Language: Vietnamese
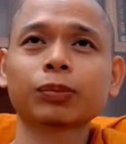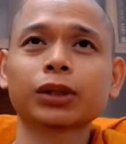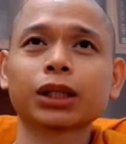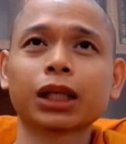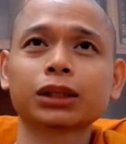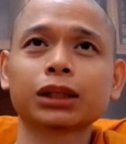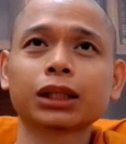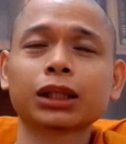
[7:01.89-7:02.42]
thực
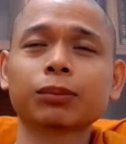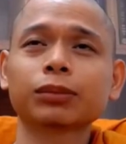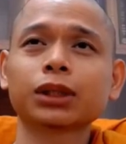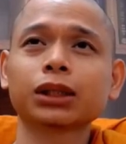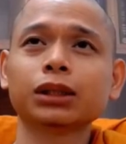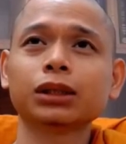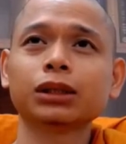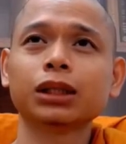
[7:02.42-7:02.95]
hành rải tâm
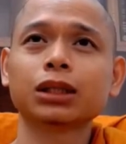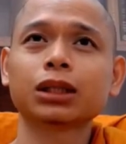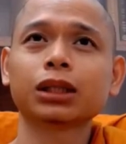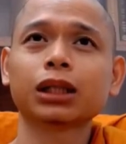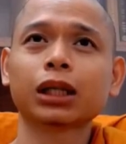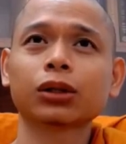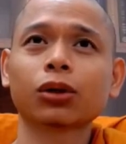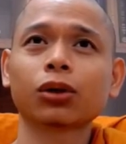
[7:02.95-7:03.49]
từ thì sư
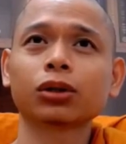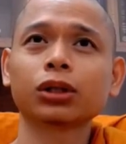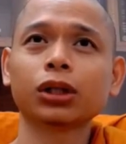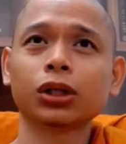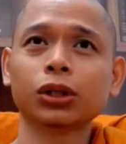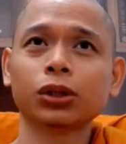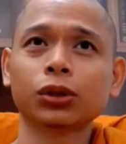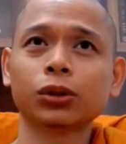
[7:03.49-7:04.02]
đã nói
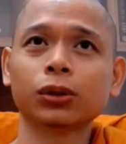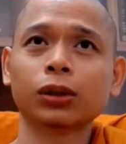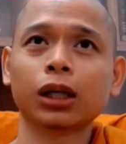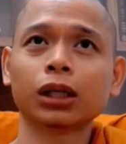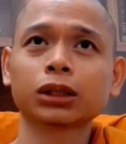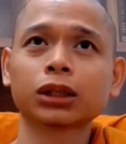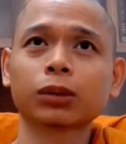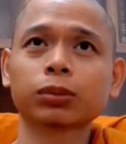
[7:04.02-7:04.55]
nhiều
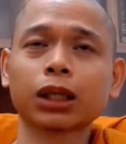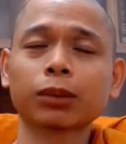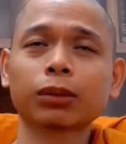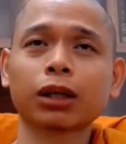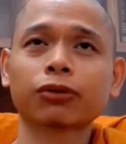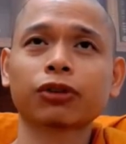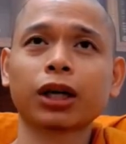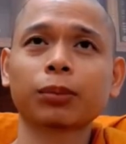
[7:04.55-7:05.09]
ở trong các
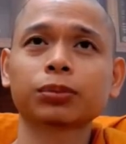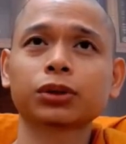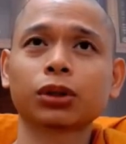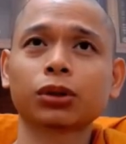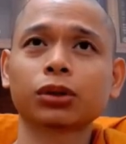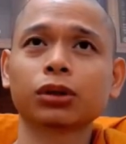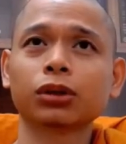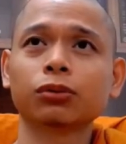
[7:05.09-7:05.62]
bài pháp
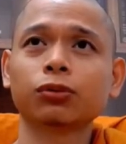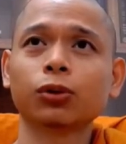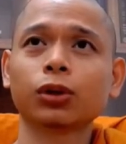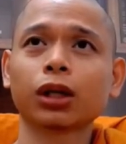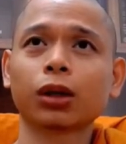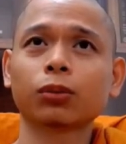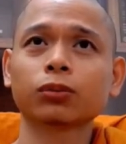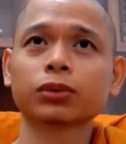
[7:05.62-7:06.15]
rồi vui
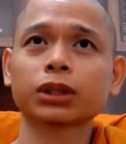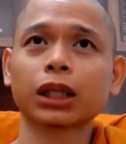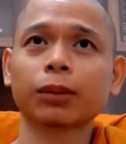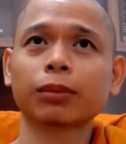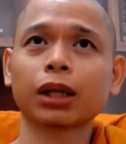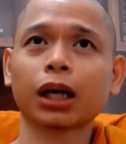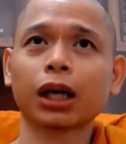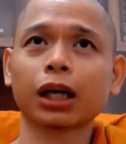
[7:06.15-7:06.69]
lòng
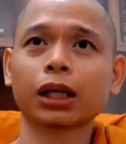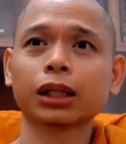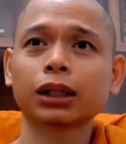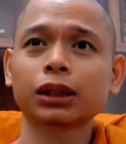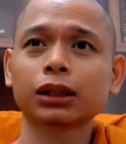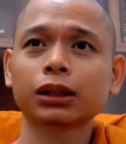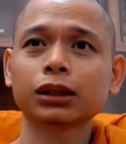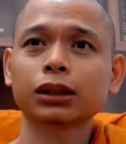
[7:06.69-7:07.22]
xem
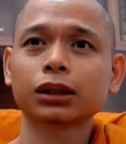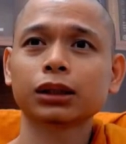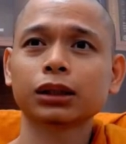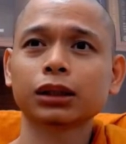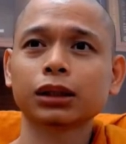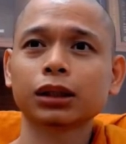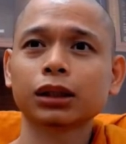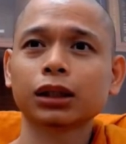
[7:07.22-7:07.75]
lại
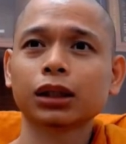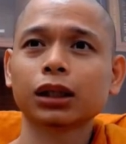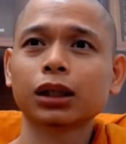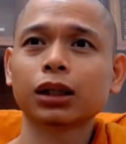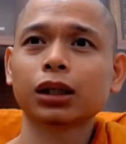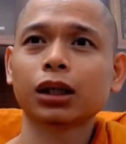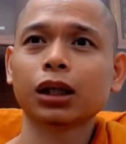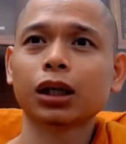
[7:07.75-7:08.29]

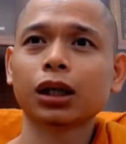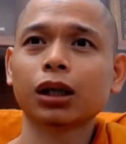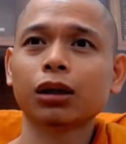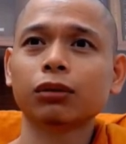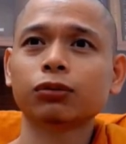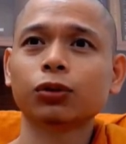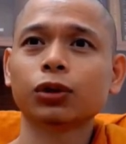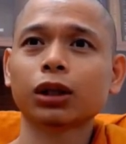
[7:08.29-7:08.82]

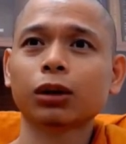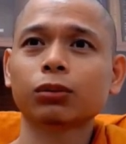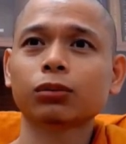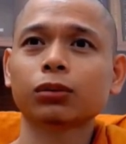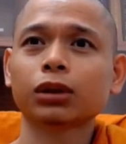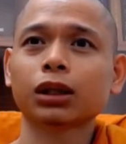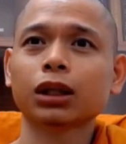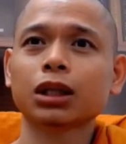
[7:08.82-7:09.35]
à, vui
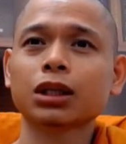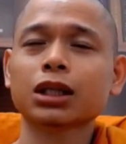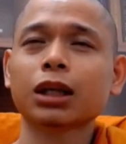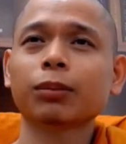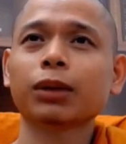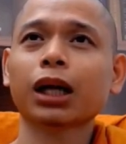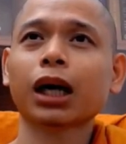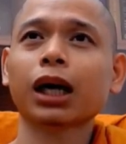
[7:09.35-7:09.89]
lòng à,
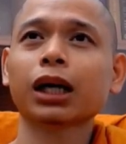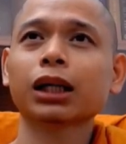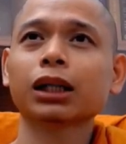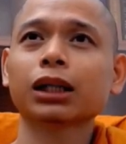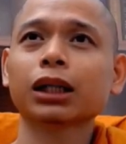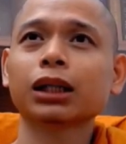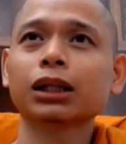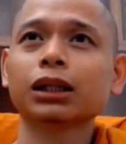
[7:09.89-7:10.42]
xem
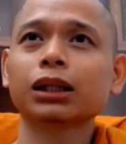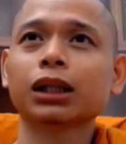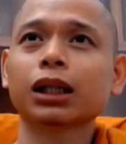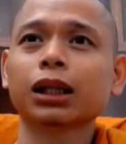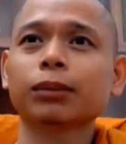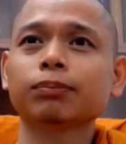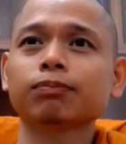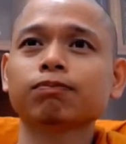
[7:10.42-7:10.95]
lại cái
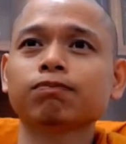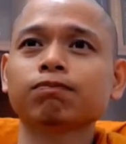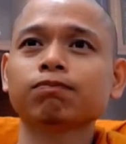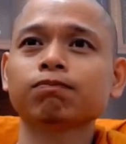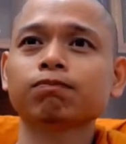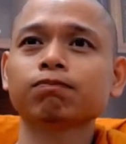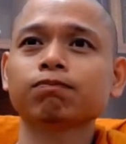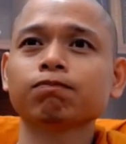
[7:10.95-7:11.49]
um,